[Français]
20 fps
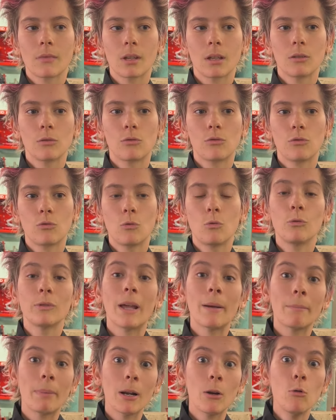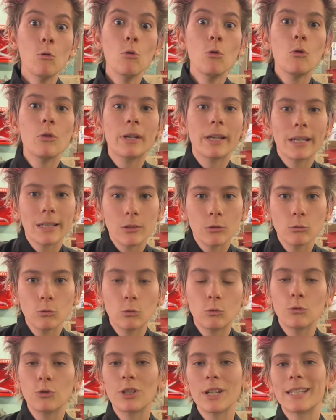du coup, on n'a pas l'occasion de
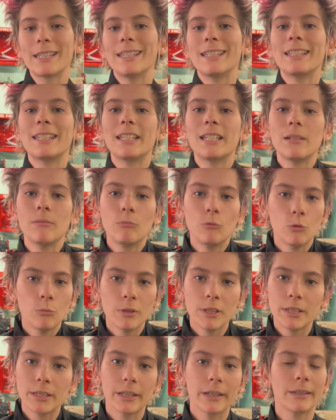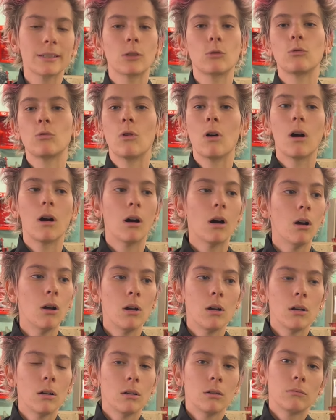toucher à ces types de métiers, hein, que ce soit
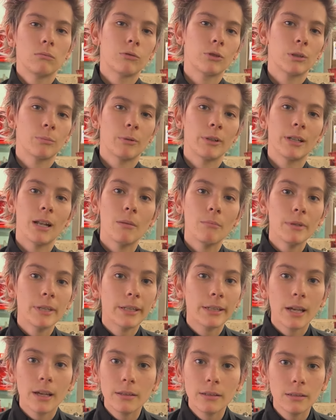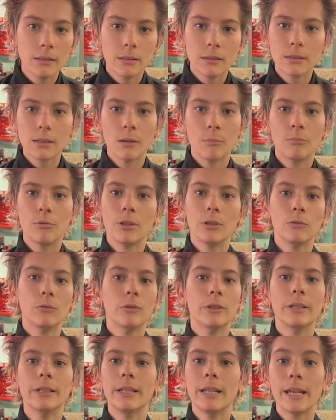ça peut être de la mécanique, ça peut être
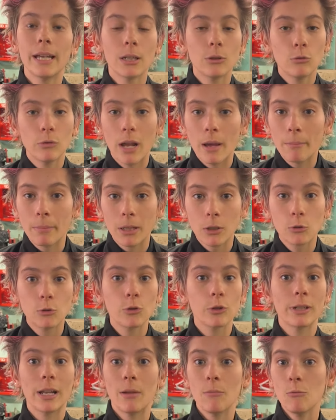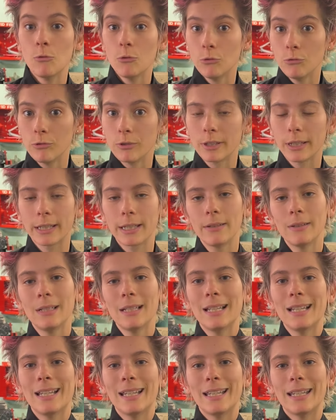de l'élec, de la peinture, de la menuiserie.
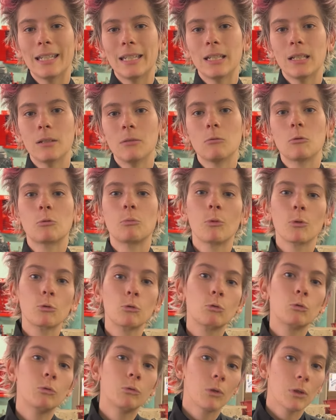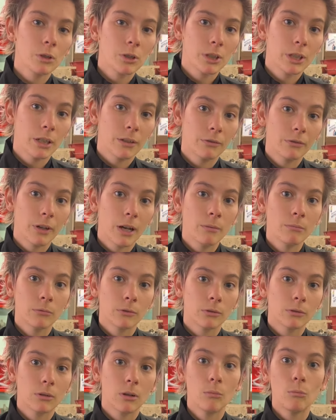Et je pense souvent chez les
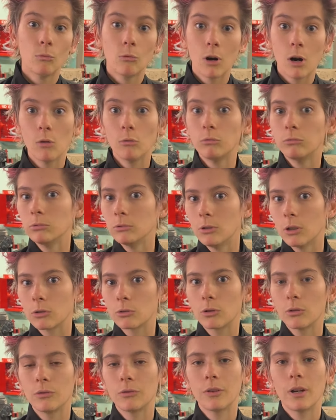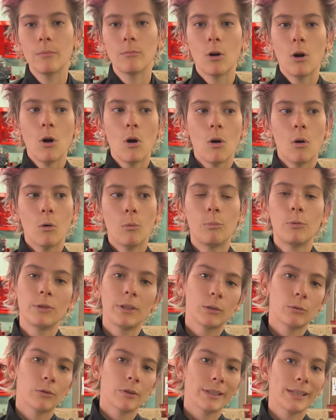femmes, comme moi ou d'autres femmes, on peut
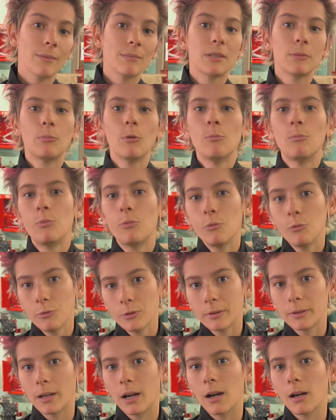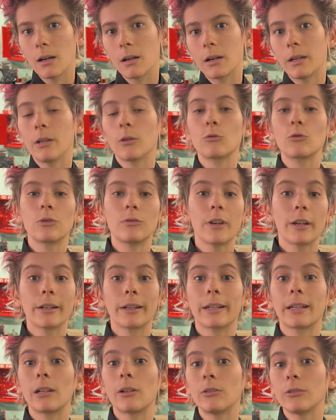découvrir ça un petit peu plus tard et ensuite faire
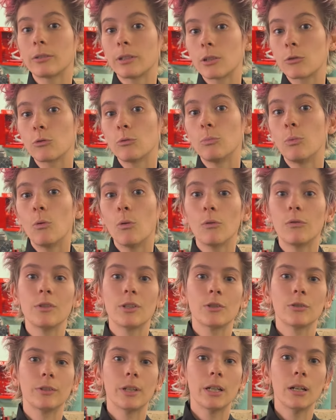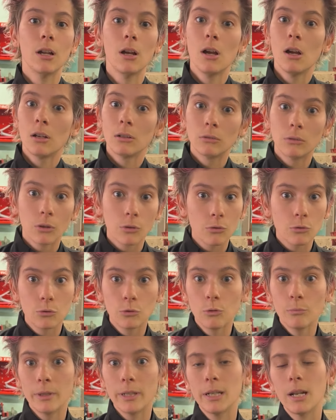une réorientation professionnelle dans ce
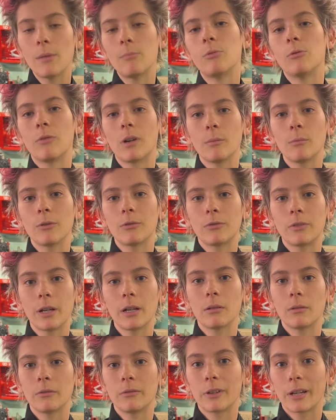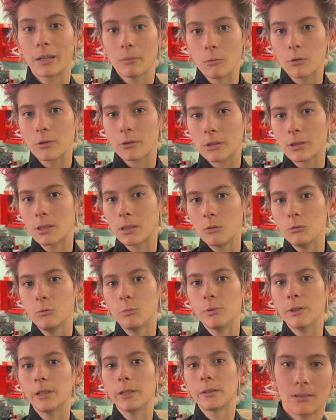domaine-là pour vraiment faire vraiment ce qui nous
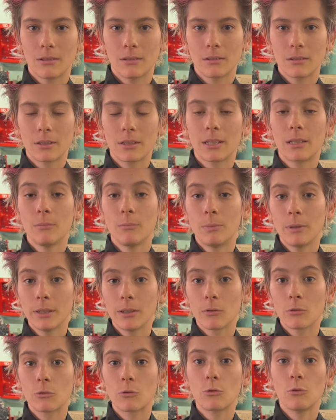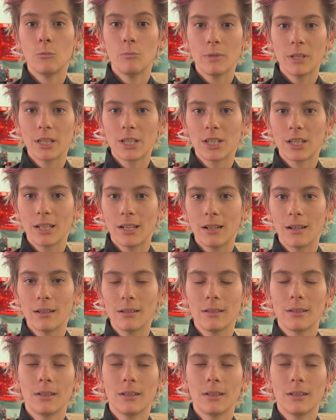plaît. Euh, ce qui me plaît dans ce métier-là,